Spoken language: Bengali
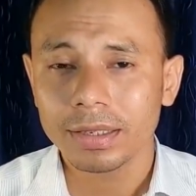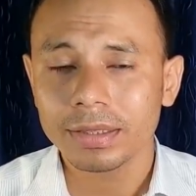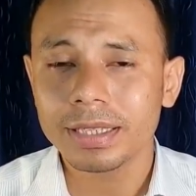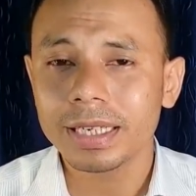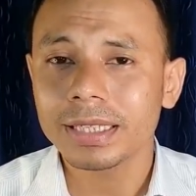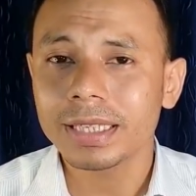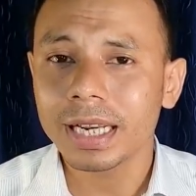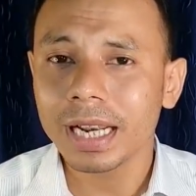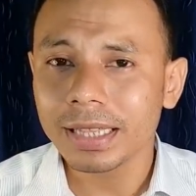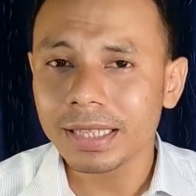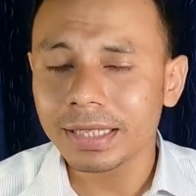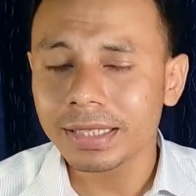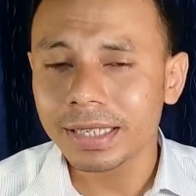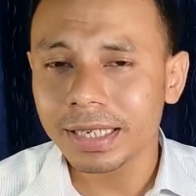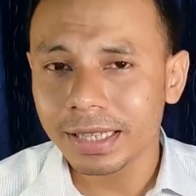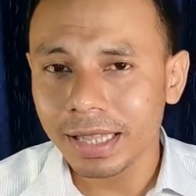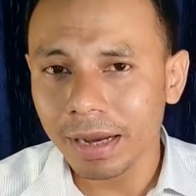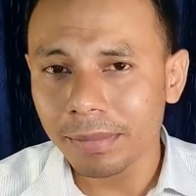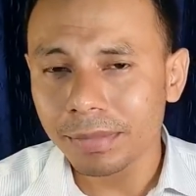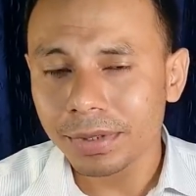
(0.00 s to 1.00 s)
যে জেলাতে যে
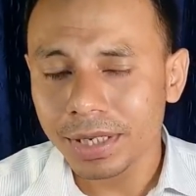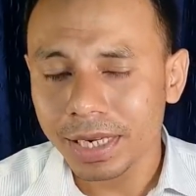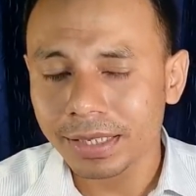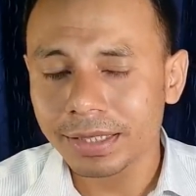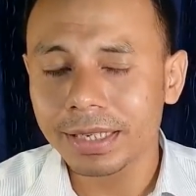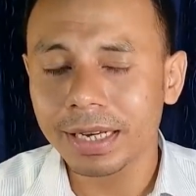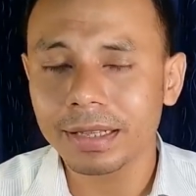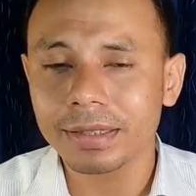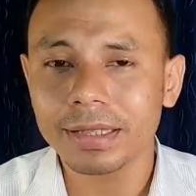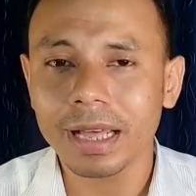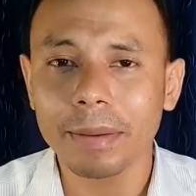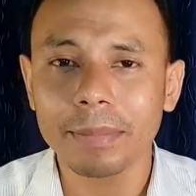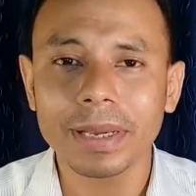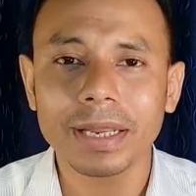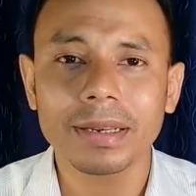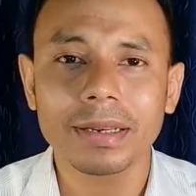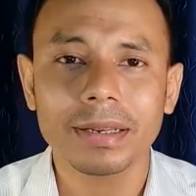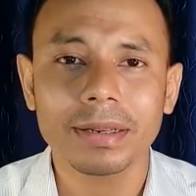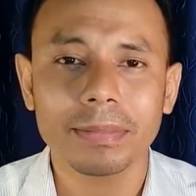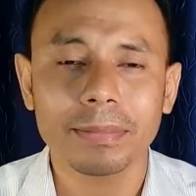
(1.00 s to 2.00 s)
দাম সেই
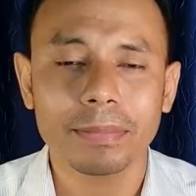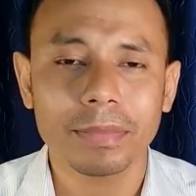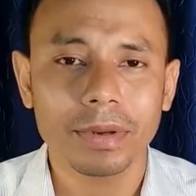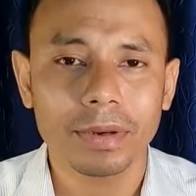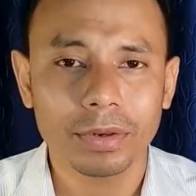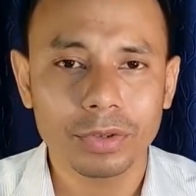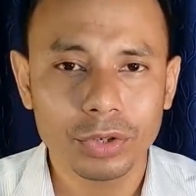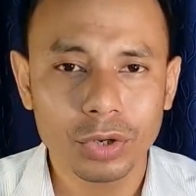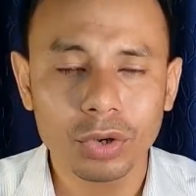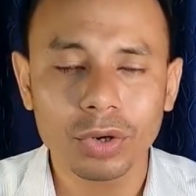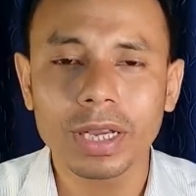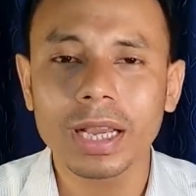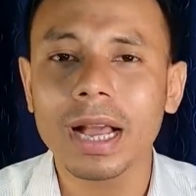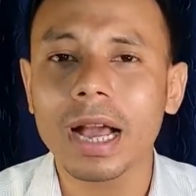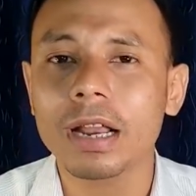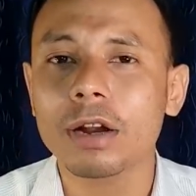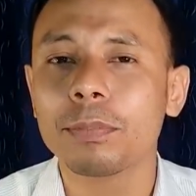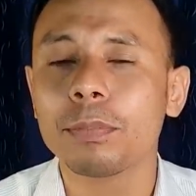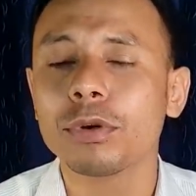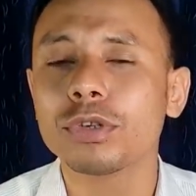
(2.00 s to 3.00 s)
দামের সঙ্গে
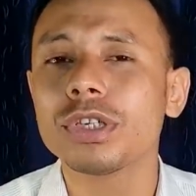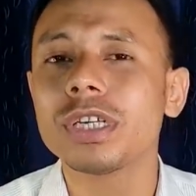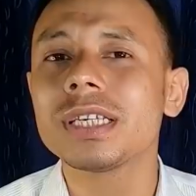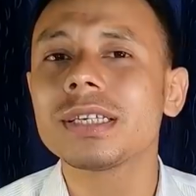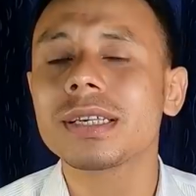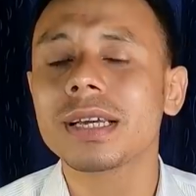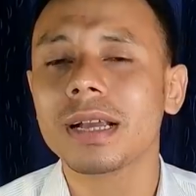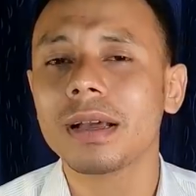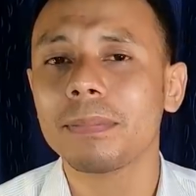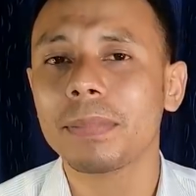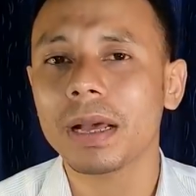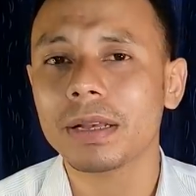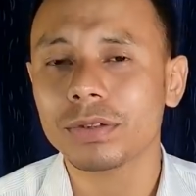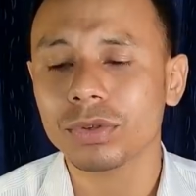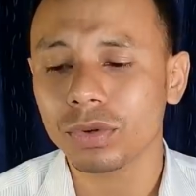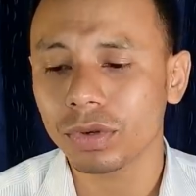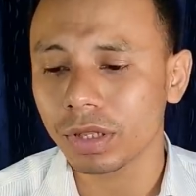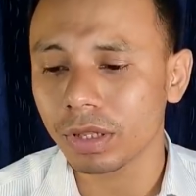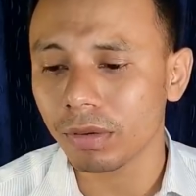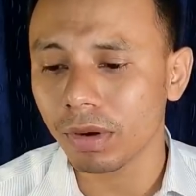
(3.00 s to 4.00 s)
আরও পঁচিশ টাকা প্লাস
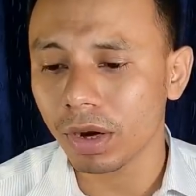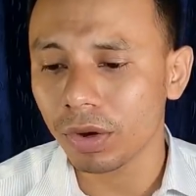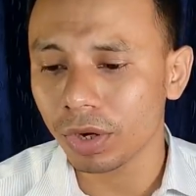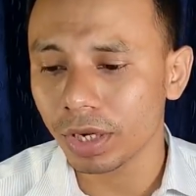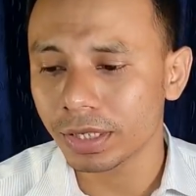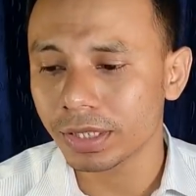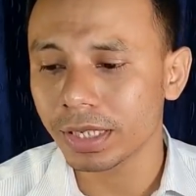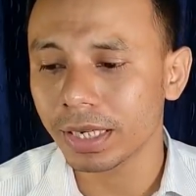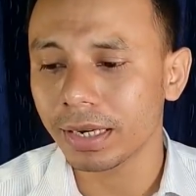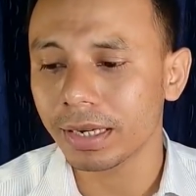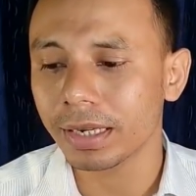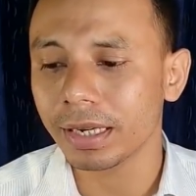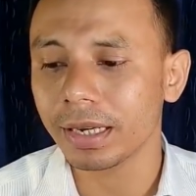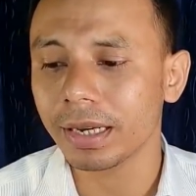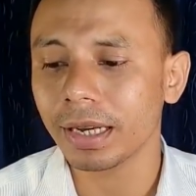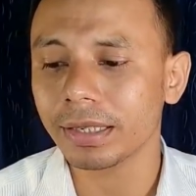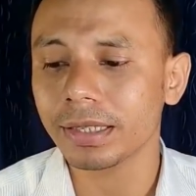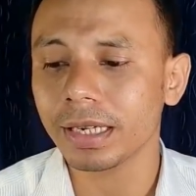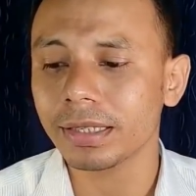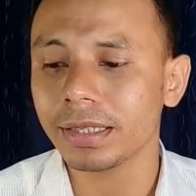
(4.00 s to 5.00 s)
করে দেওয়া হয়েছে আর কি
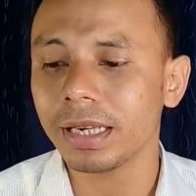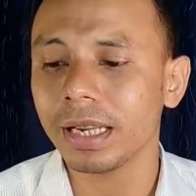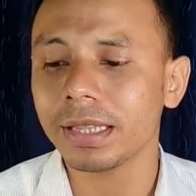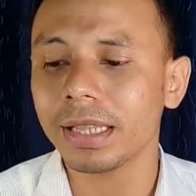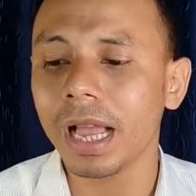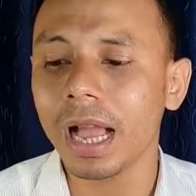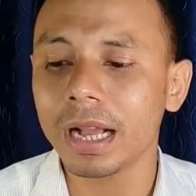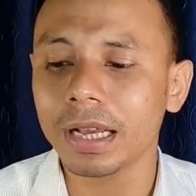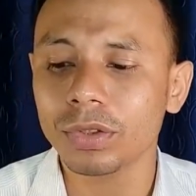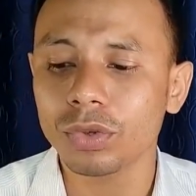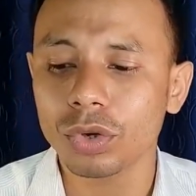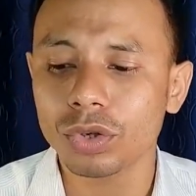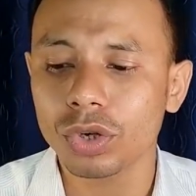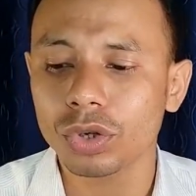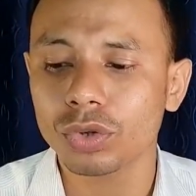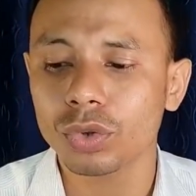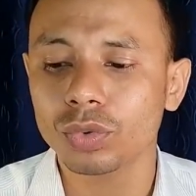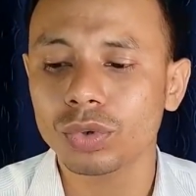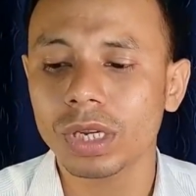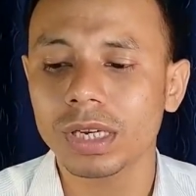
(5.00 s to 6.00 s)
কাছাড় জেলাতে আগে নশো
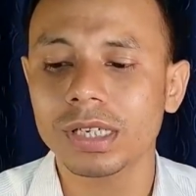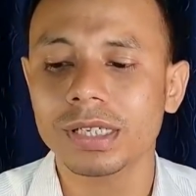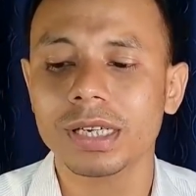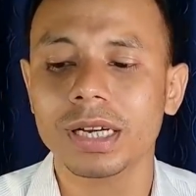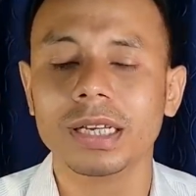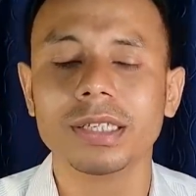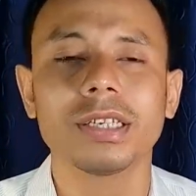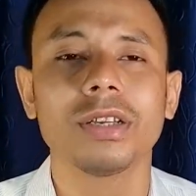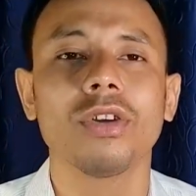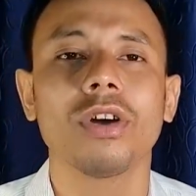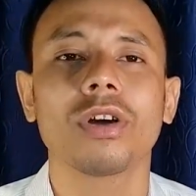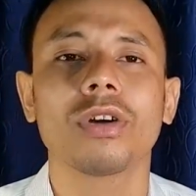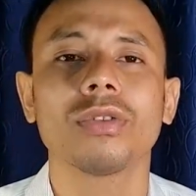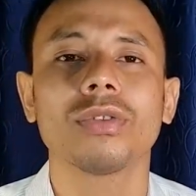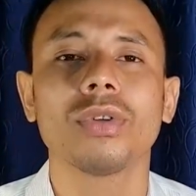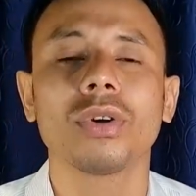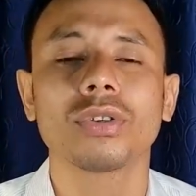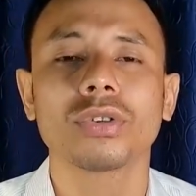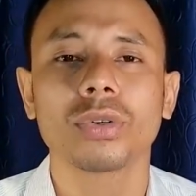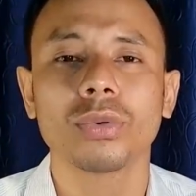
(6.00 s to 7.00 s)
চৌচল্লিশ টাকা ছিল এখন
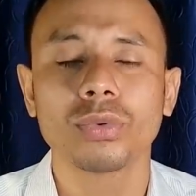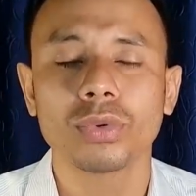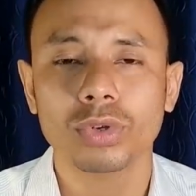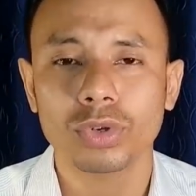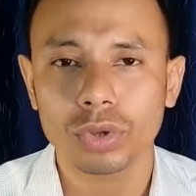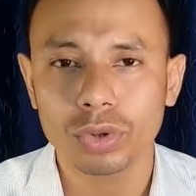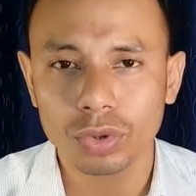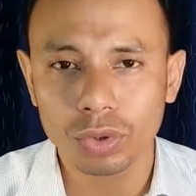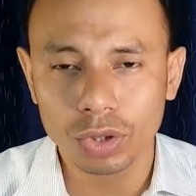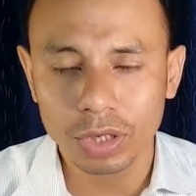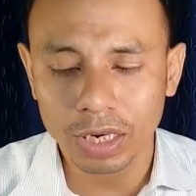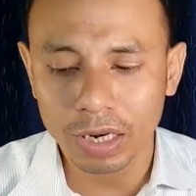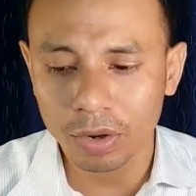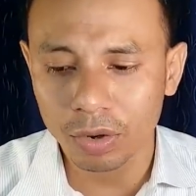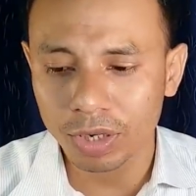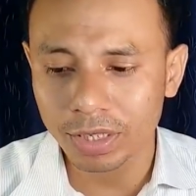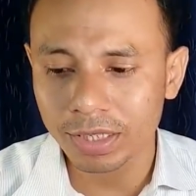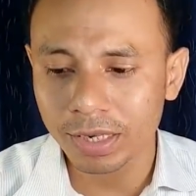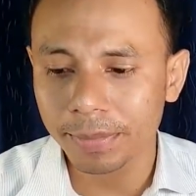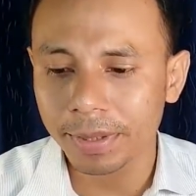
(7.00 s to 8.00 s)
নয়শো উনসত্তর টাকা
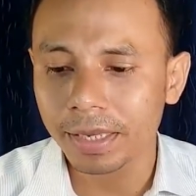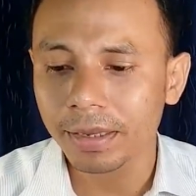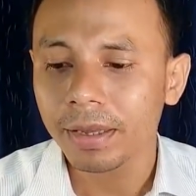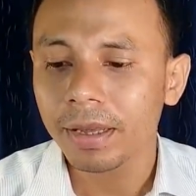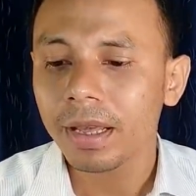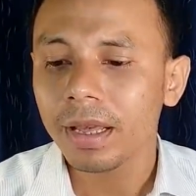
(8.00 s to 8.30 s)
হয়ে যাবে